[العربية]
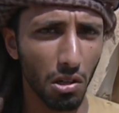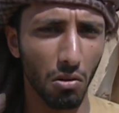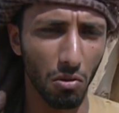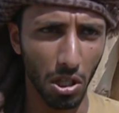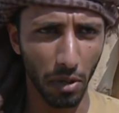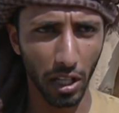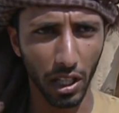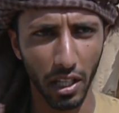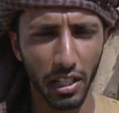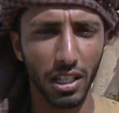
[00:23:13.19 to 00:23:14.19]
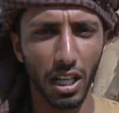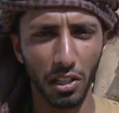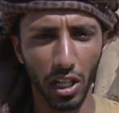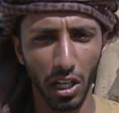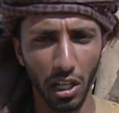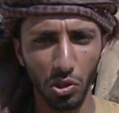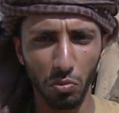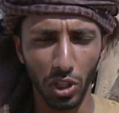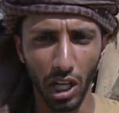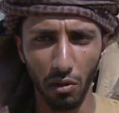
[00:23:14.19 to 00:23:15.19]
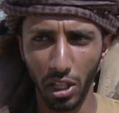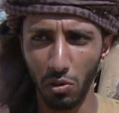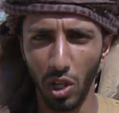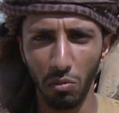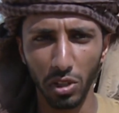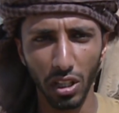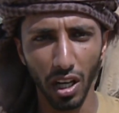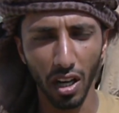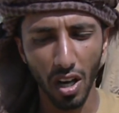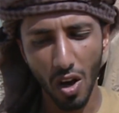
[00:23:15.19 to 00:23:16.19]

والبريطاني ادريان هايز ومتعاونين والحمد لله